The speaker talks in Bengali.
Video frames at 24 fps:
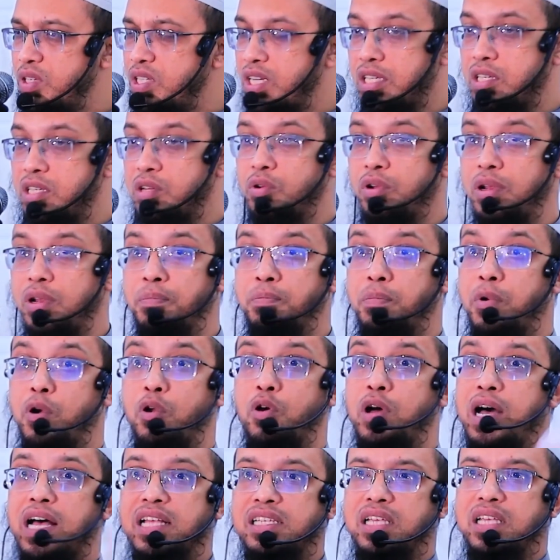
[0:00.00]
যাতে করে বড়
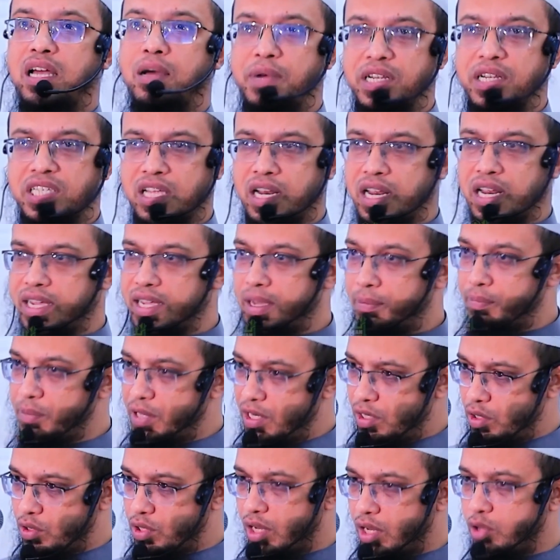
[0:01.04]
আজাব আসার আগে আপনি
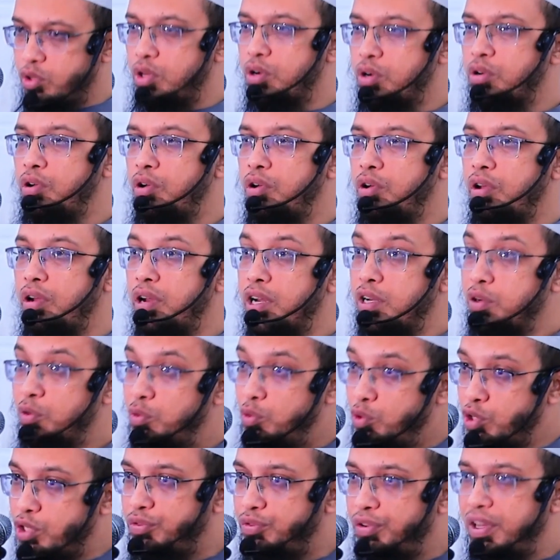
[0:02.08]
একটু সতর্ক হন একটু
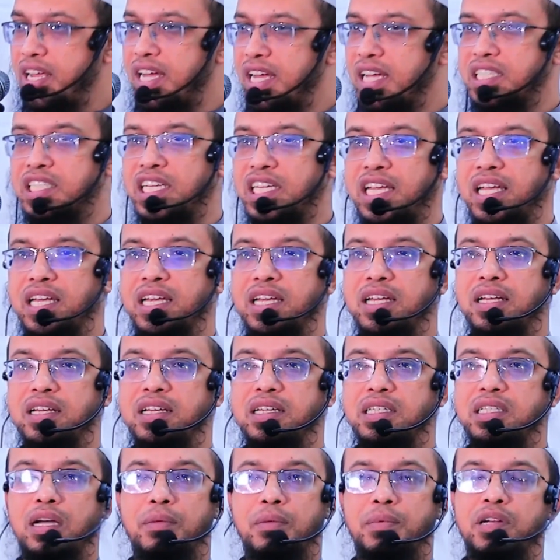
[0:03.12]
হুঁশ ফিরে আসে
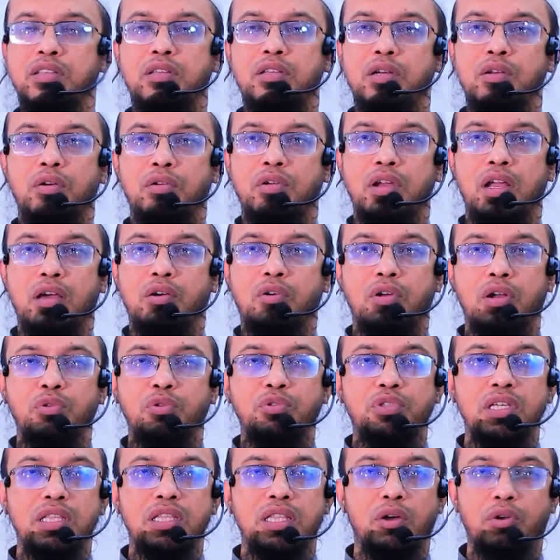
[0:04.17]
যে আমার তো এটা অন্যায় করা
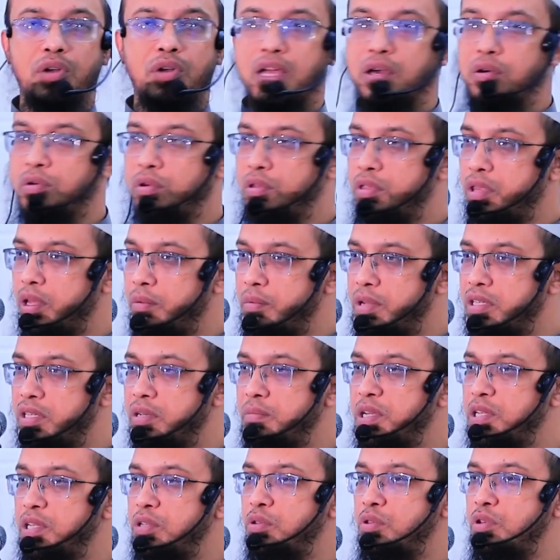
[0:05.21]
উচিত না অন্যায় করতে আমি যে
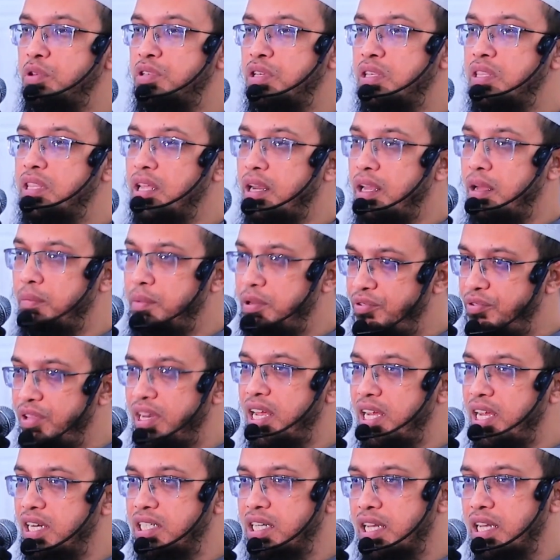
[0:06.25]
বিদ্যুৎ হয়েছি তাহলে আমি
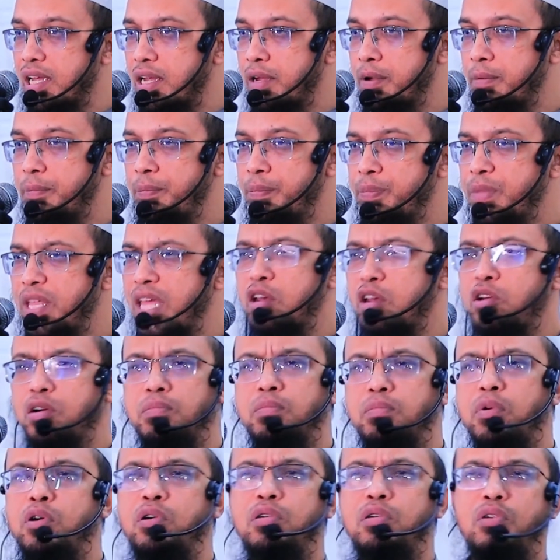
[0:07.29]
ফিরে আসি এরকম
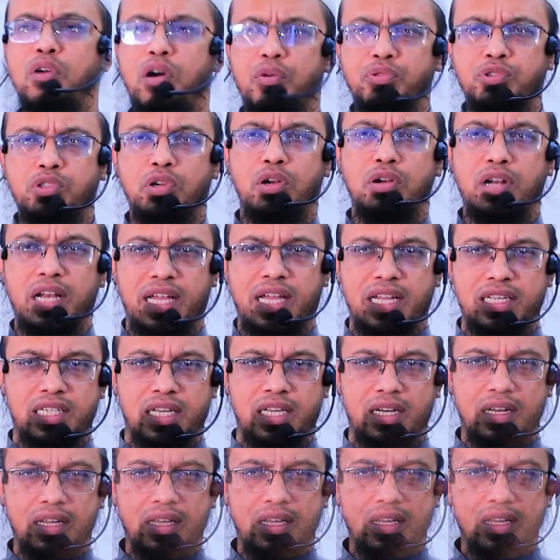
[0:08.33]
বহু অপশন
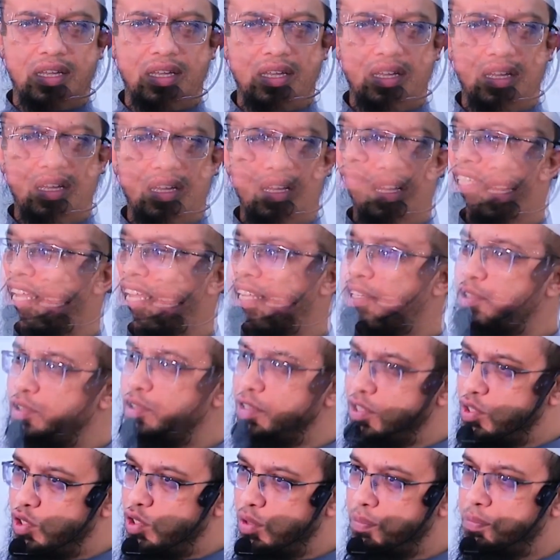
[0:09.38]
রেখেছেন এত
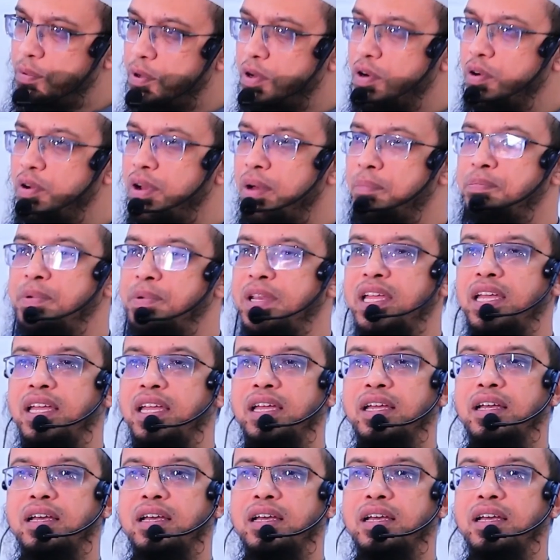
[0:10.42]
কিছুর পরও আপনি